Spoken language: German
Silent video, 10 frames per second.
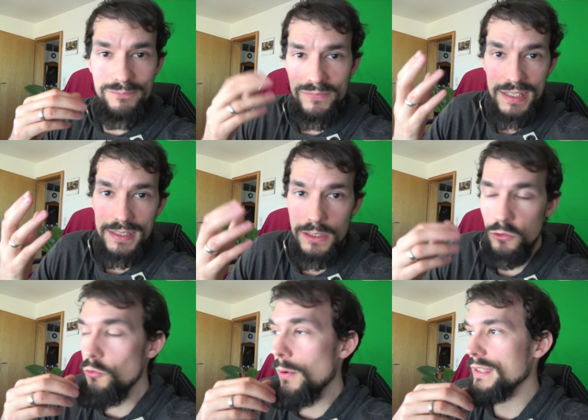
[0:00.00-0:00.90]
dass die
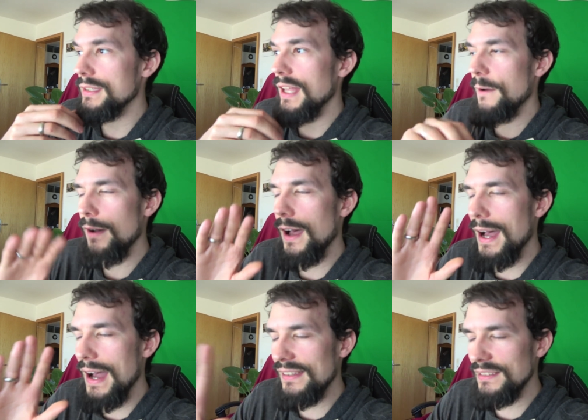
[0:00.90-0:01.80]
hinüber sind, aber
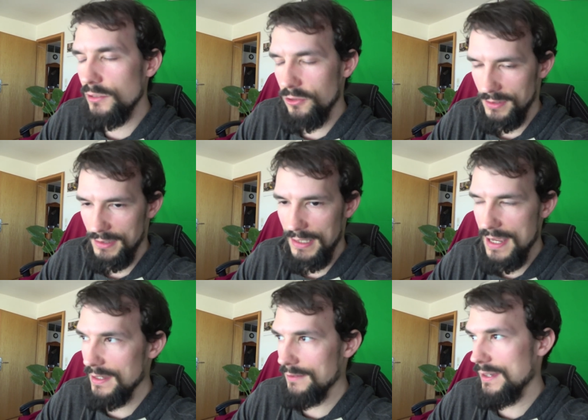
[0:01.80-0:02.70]
alle konnten
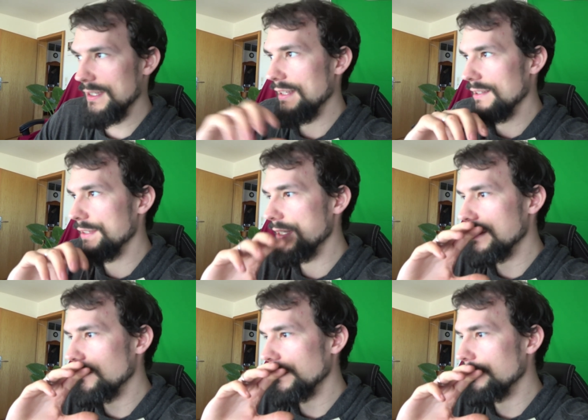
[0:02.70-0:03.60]
gerettet werden. Also die
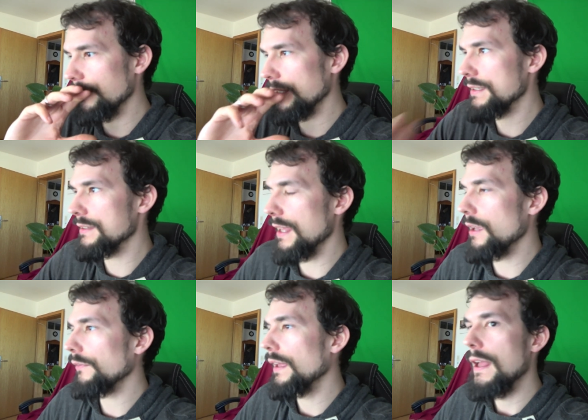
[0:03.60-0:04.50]
sind auf jeden Fall jetzt
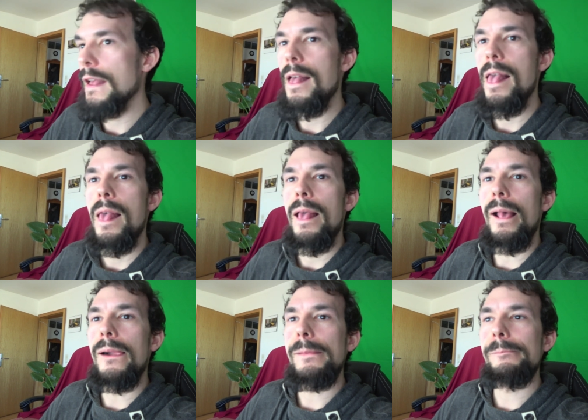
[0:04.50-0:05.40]
safe.
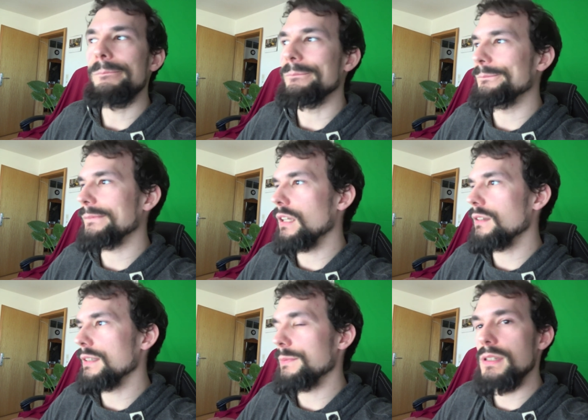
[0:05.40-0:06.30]
Ähm,
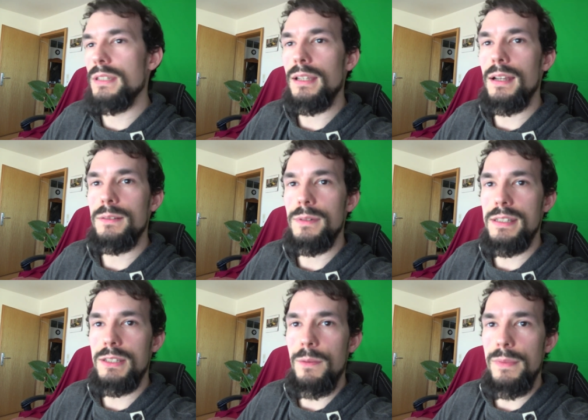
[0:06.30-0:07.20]
jetzt bin ich gerade bei
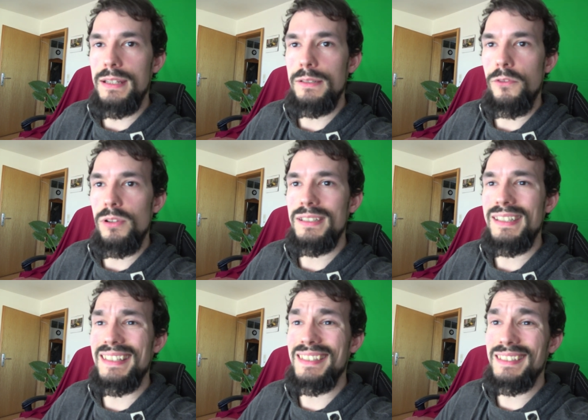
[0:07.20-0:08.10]
den Scrap Mechanic Folgen.
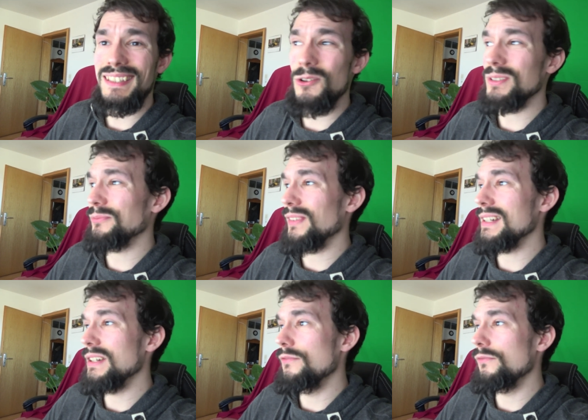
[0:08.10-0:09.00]
Jetzt ist auch die
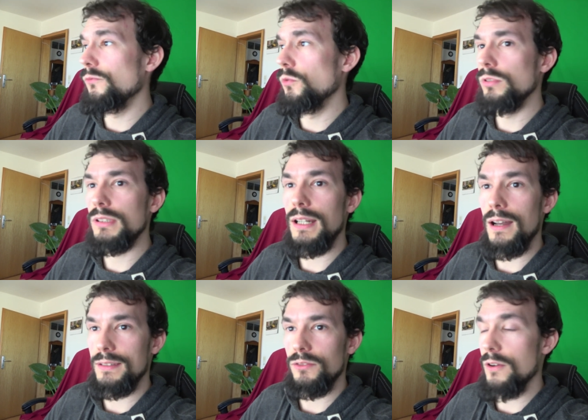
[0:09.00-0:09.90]
Frage
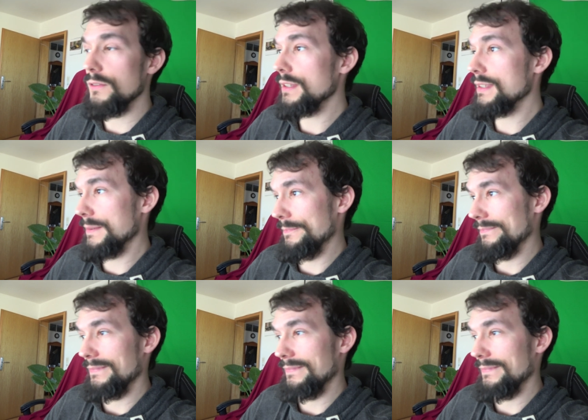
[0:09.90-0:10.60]
Vulcanoids.